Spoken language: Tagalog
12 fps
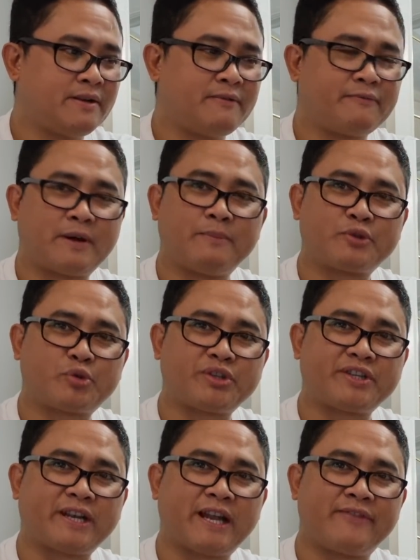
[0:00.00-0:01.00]
from
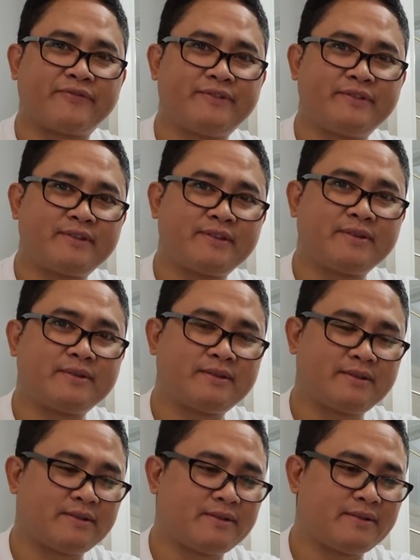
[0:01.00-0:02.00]
Switzerland.
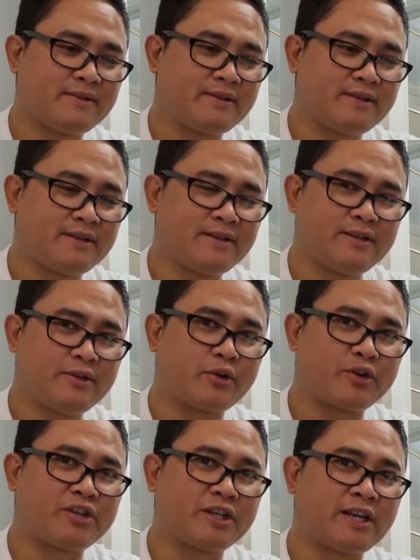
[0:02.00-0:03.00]

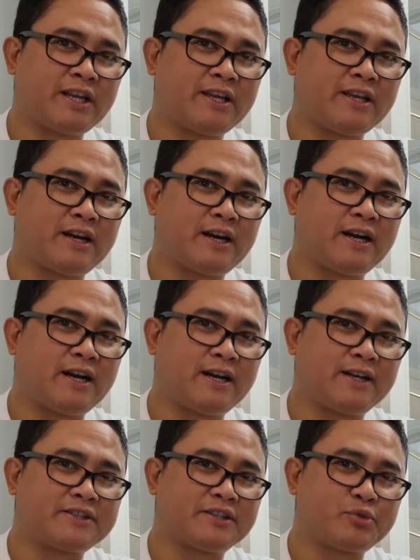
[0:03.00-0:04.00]
Originally,
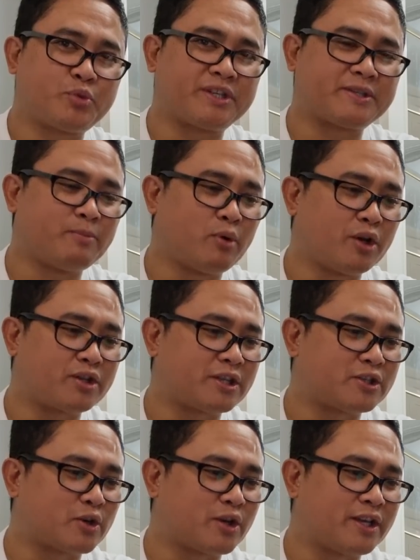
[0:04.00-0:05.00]
uh, si Swiss Boy
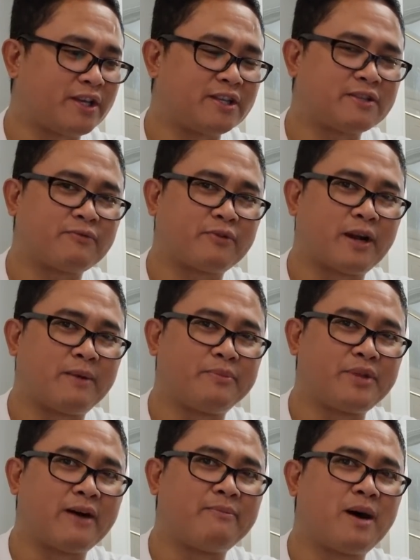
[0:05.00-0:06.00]
Tisoy is
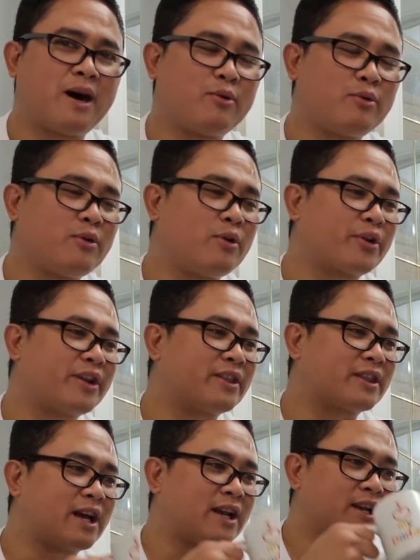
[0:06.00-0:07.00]
from Davao
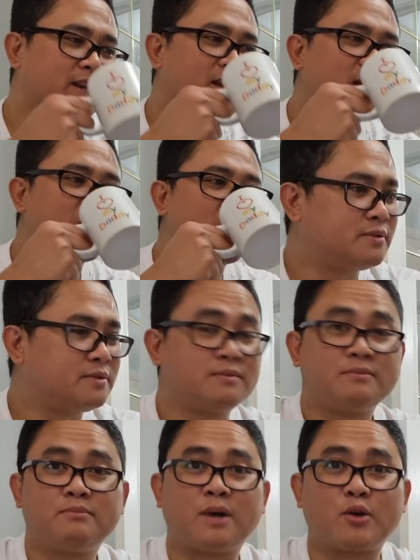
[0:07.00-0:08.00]
Oriental.
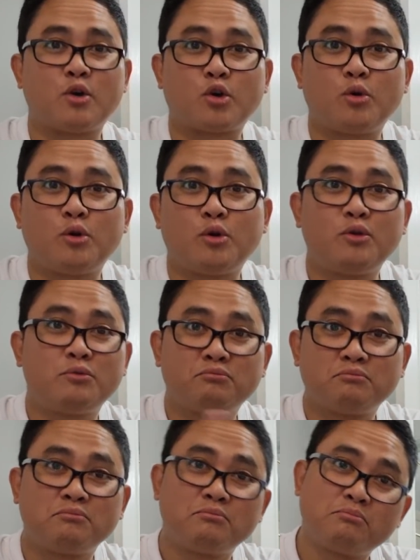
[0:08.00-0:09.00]
Bago ko
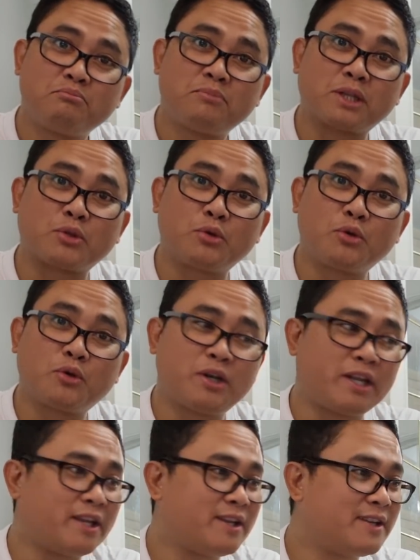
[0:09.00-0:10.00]
patulog
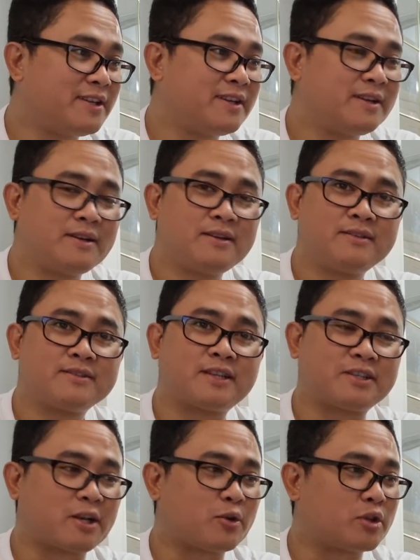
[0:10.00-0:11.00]
ulit
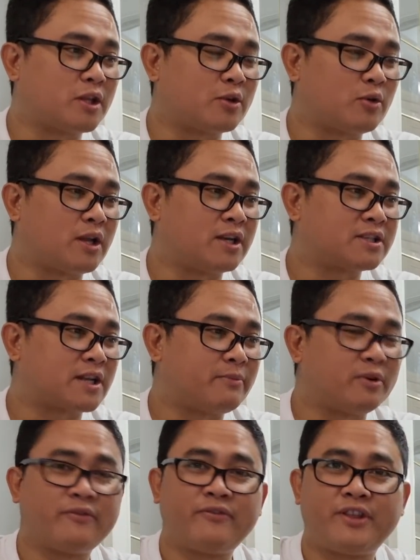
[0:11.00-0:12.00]
sasagutin ko lang
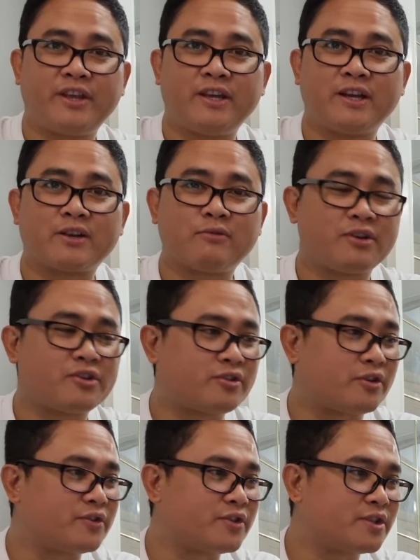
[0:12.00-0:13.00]
some of the uh,
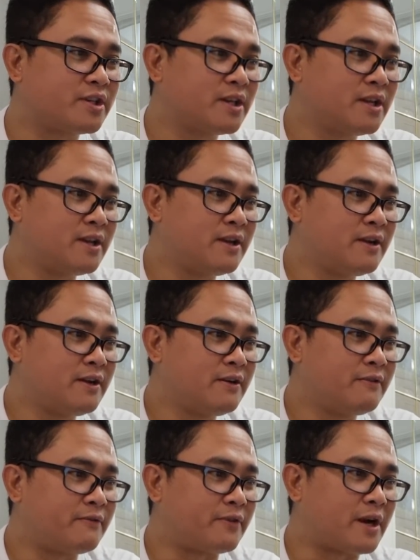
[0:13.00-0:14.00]
questions
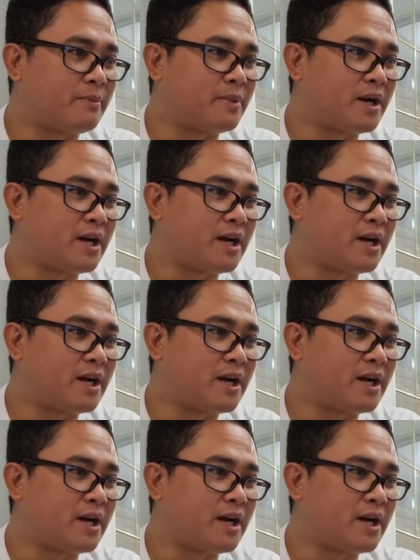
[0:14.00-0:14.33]
from